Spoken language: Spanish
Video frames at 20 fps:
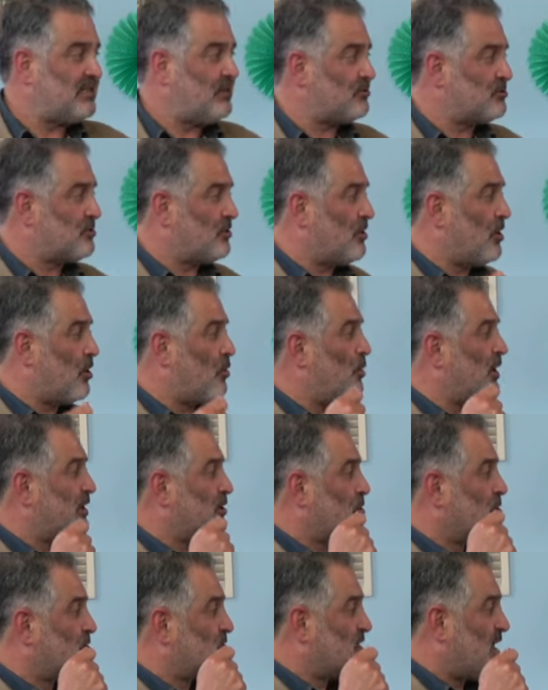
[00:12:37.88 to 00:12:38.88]
y
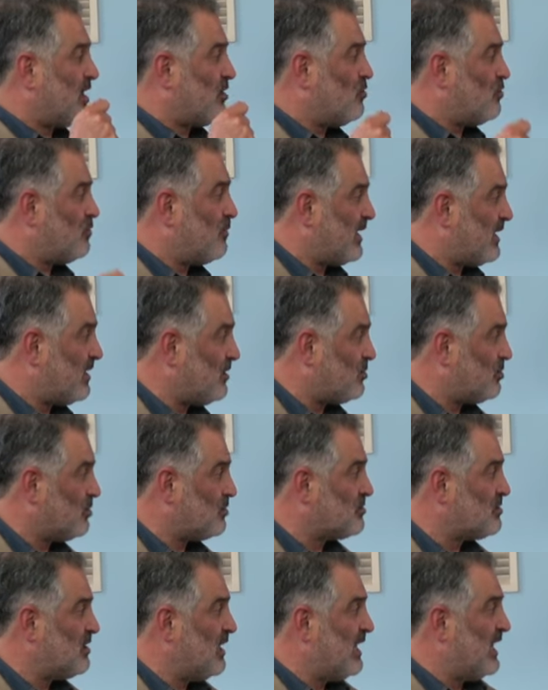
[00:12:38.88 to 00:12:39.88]
nuestros
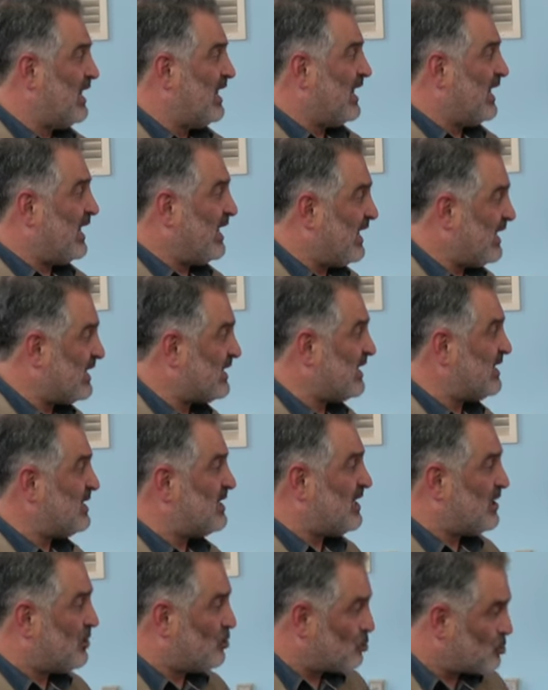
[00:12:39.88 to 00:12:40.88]
argumentos en esta
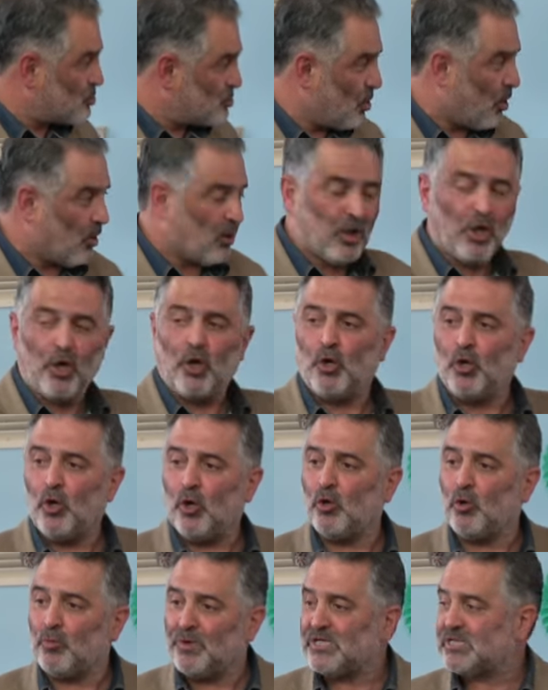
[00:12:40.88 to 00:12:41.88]
institución.
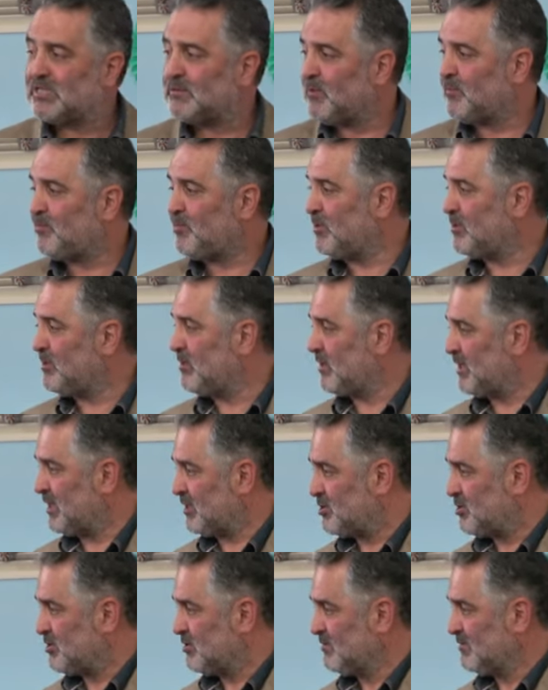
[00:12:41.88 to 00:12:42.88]
No lo hubiésemos podido haber hecho.